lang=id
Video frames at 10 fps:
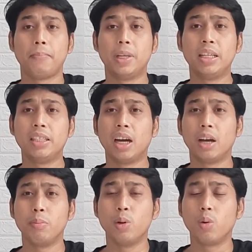Jadi
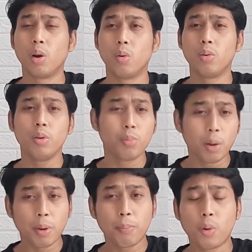jangan bingung kalau ini
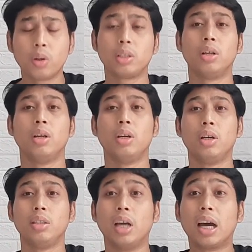berapa pounds,
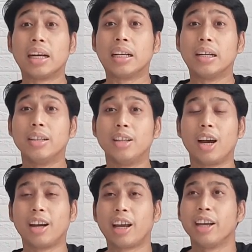jangan
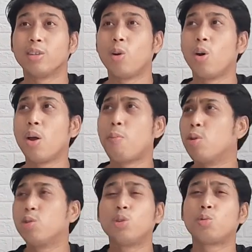jangan kayak seolah-olah
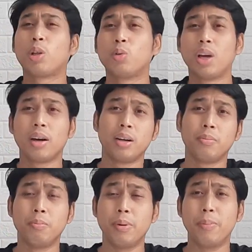pounds itu sesuatu yang
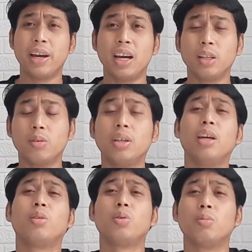berbeda gitu,
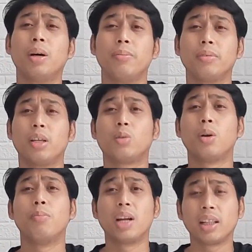enggak itu cuma
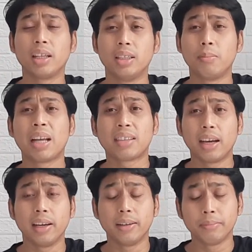satuan berat aja,
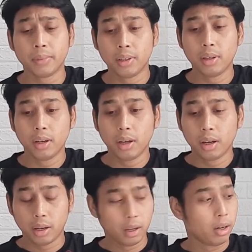masa ya.
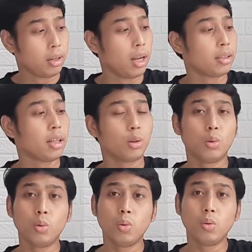Nah,
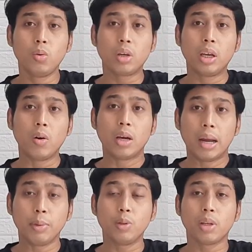satu
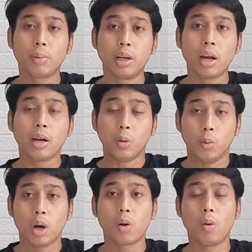kilogram itu sama dengan
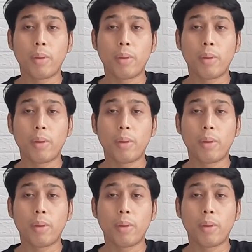2,2